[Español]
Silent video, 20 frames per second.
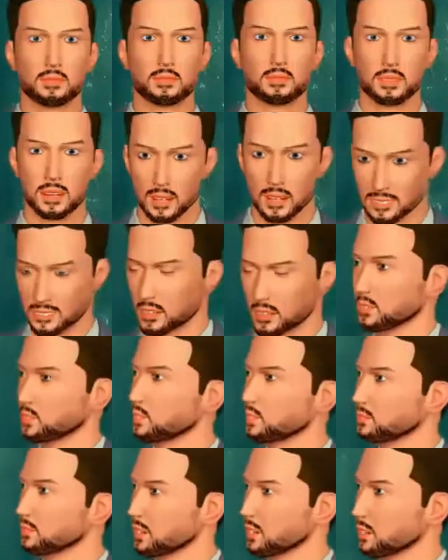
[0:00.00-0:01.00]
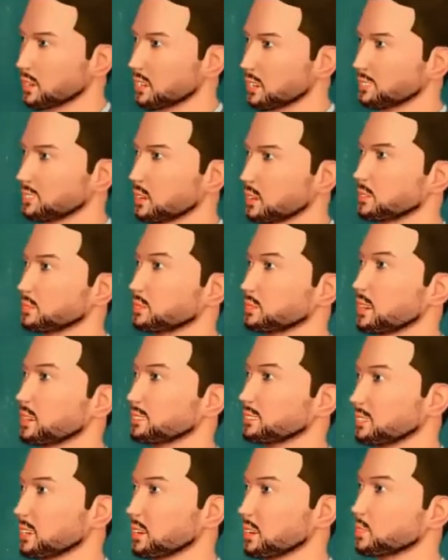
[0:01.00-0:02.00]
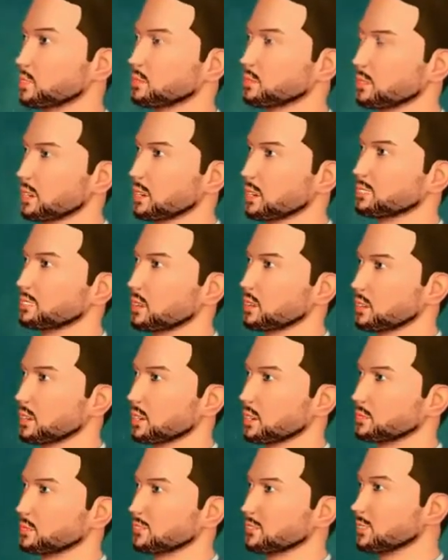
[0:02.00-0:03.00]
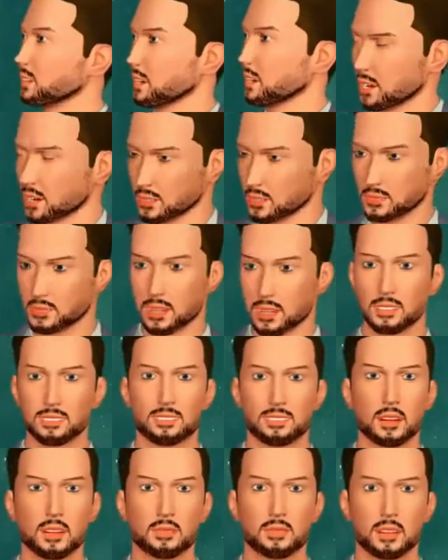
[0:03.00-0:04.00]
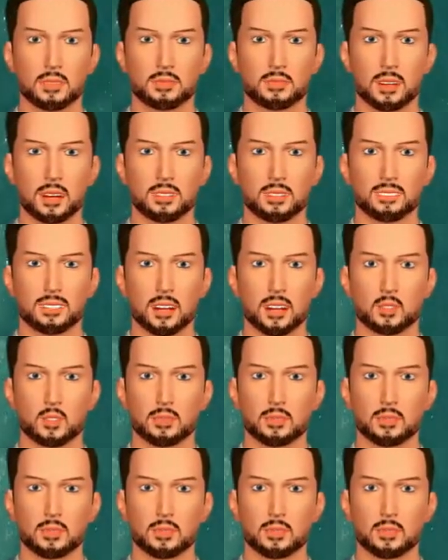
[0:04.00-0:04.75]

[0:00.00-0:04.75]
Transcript: En estas épocas de pandemia hemos visto a mucha gente emprender con ideas geniales,